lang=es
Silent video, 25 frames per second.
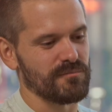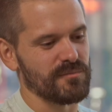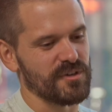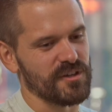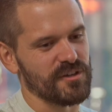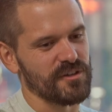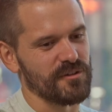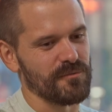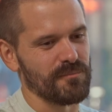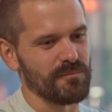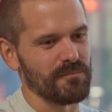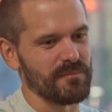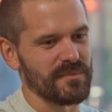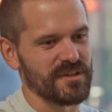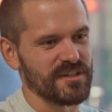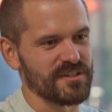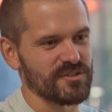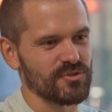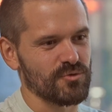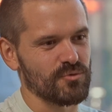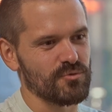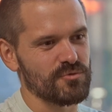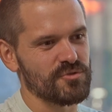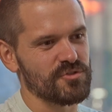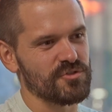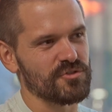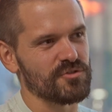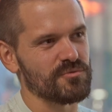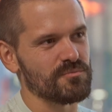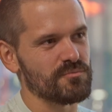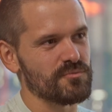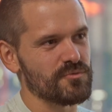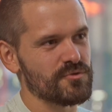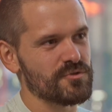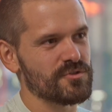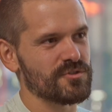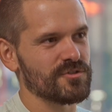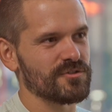Me, escucho
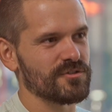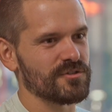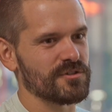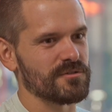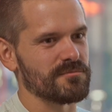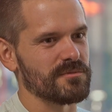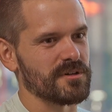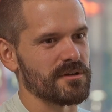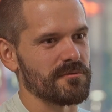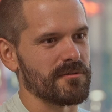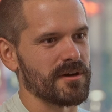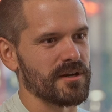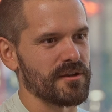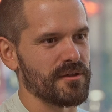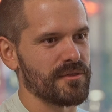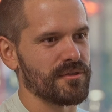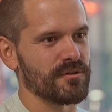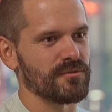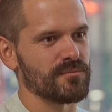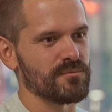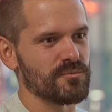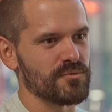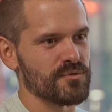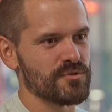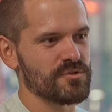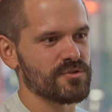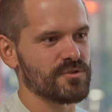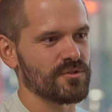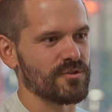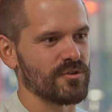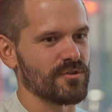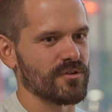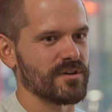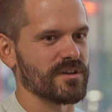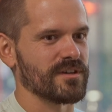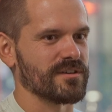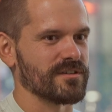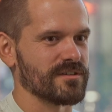mucho y verbalizo mucho
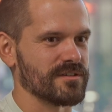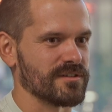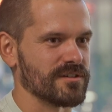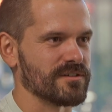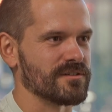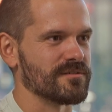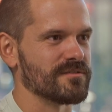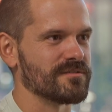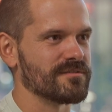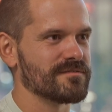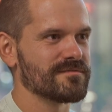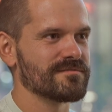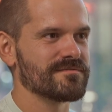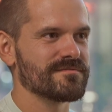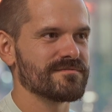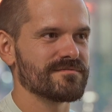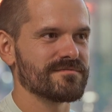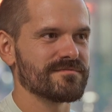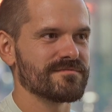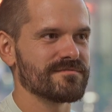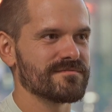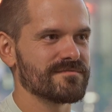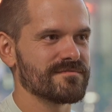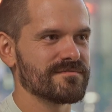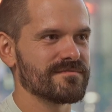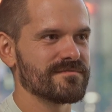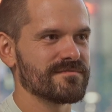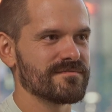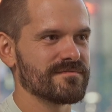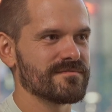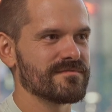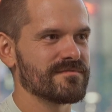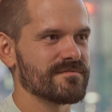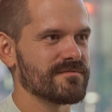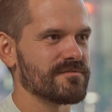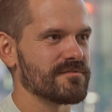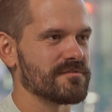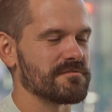lo que quiero.
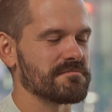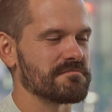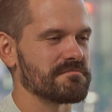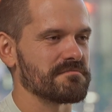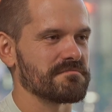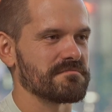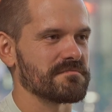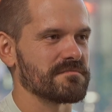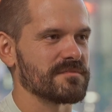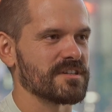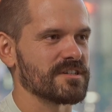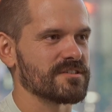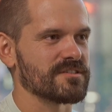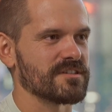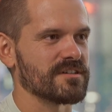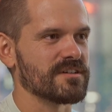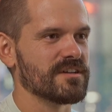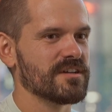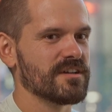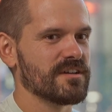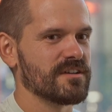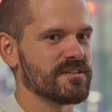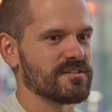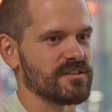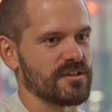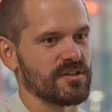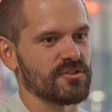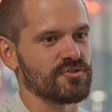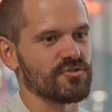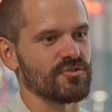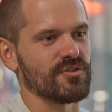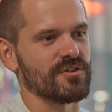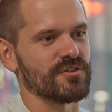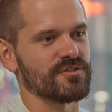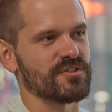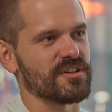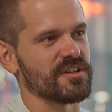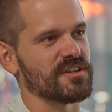Mm, ya está. Sé, que
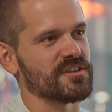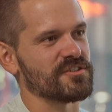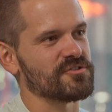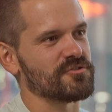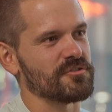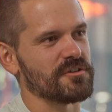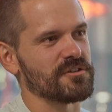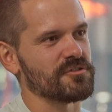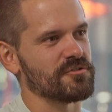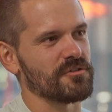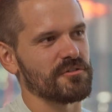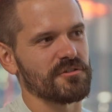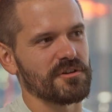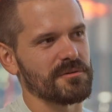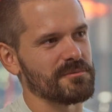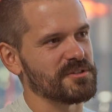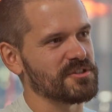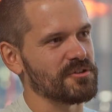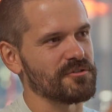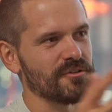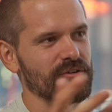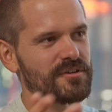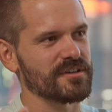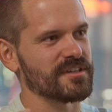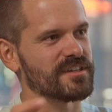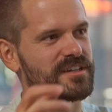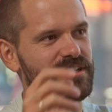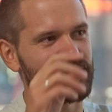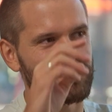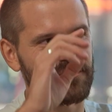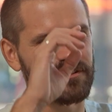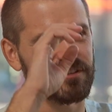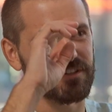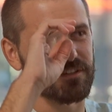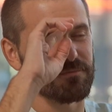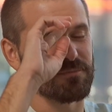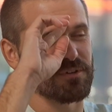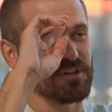esto, sé que esto hay toda una metodología
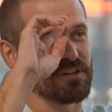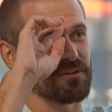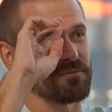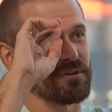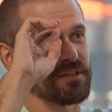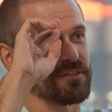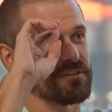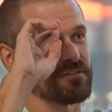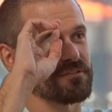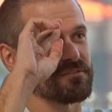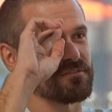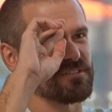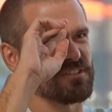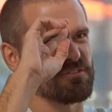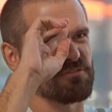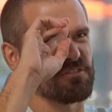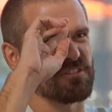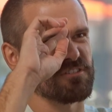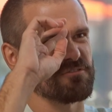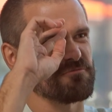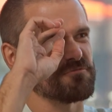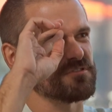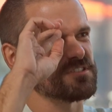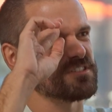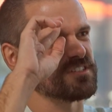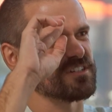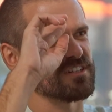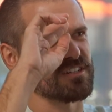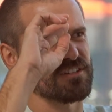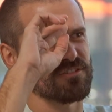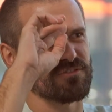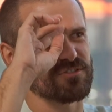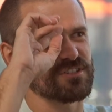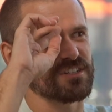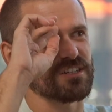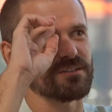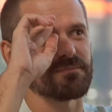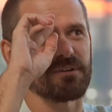¿no? de programación neurolingüística,
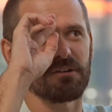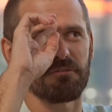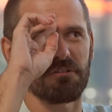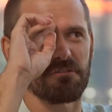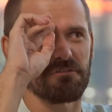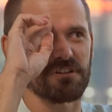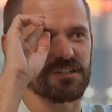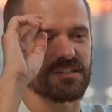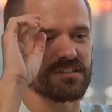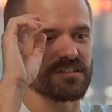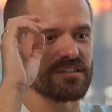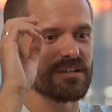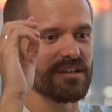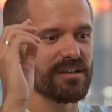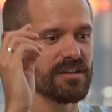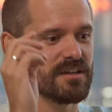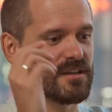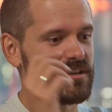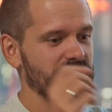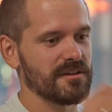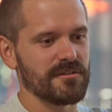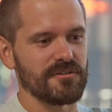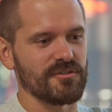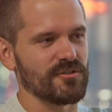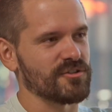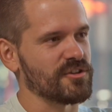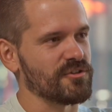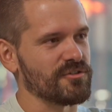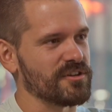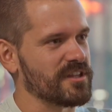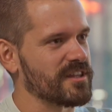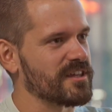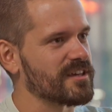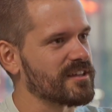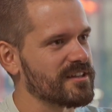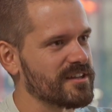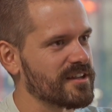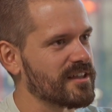creo que se llama o algo así. No tengo ni
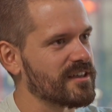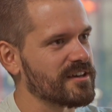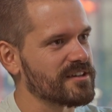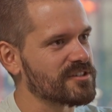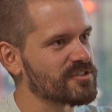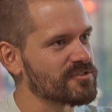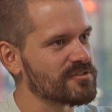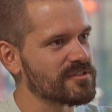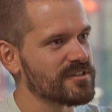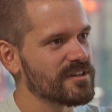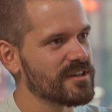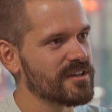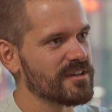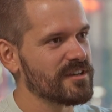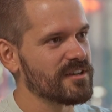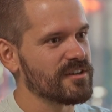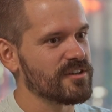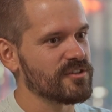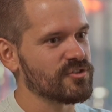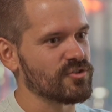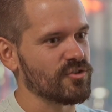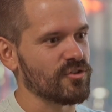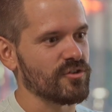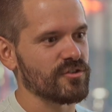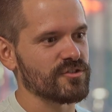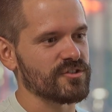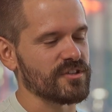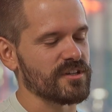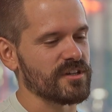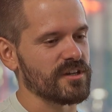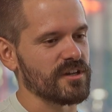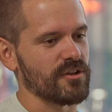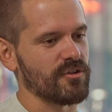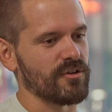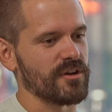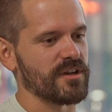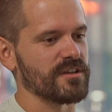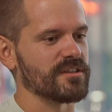idea de nada de eso. Solo sé
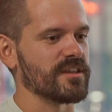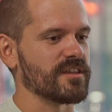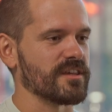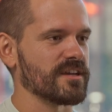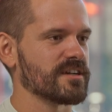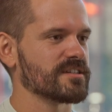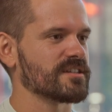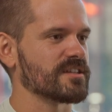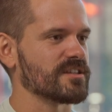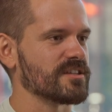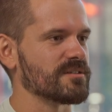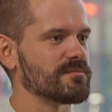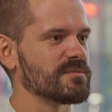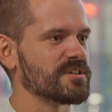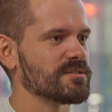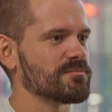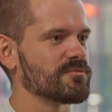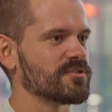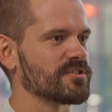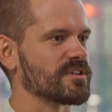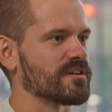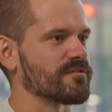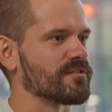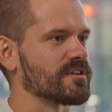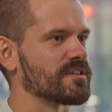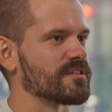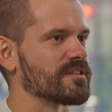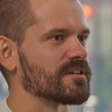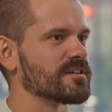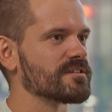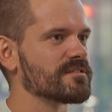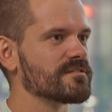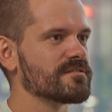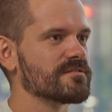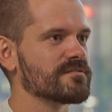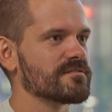que lo que te digas a ti mismo te afecta.